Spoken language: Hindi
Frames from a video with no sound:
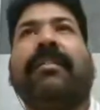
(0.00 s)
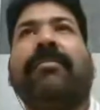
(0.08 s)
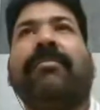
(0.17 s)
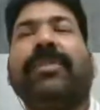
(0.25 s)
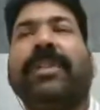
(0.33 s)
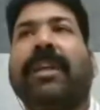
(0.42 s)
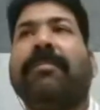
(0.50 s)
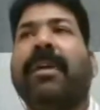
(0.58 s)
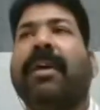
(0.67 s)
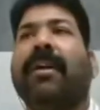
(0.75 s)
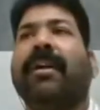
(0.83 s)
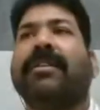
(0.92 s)
मुस्लिम
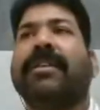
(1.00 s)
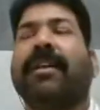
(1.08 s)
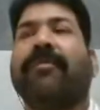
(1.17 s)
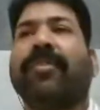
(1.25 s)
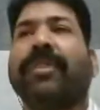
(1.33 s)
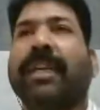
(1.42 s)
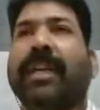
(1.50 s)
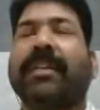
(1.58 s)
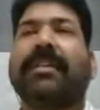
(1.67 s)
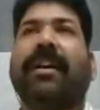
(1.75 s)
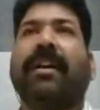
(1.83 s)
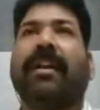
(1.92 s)
है चाहे वो सिख
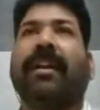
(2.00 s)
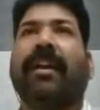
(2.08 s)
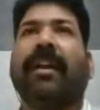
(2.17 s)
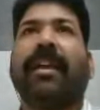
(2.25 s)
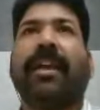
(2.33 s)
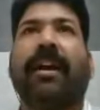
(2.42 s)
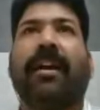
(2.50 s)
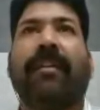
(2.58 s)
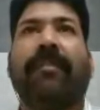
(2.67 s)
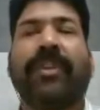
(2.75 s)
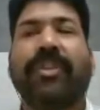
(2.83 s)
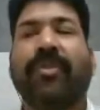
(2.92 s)
जाट है या
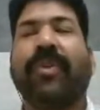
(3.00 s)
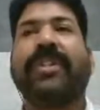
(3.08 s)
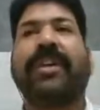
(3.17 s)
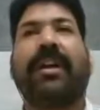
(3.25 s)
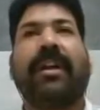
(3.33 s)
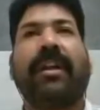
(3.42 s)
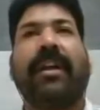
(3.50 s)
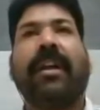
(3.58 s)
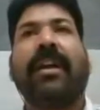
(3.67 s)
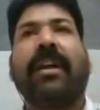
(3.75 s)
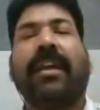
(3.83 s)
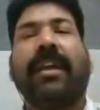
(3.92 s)
विष्णोई जाट है
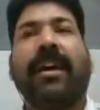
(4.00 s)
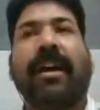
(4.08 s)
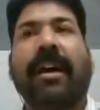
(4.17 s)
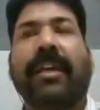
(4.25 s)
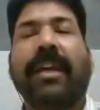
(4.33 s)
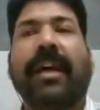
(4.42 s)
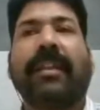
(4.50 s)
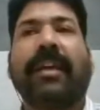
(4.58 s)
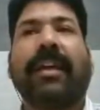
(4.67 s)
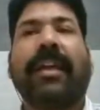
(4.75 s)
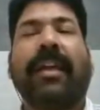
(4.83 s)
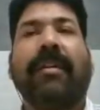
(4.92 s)
या यहाँ
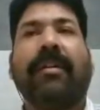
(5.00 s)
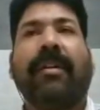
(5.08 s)
तक कि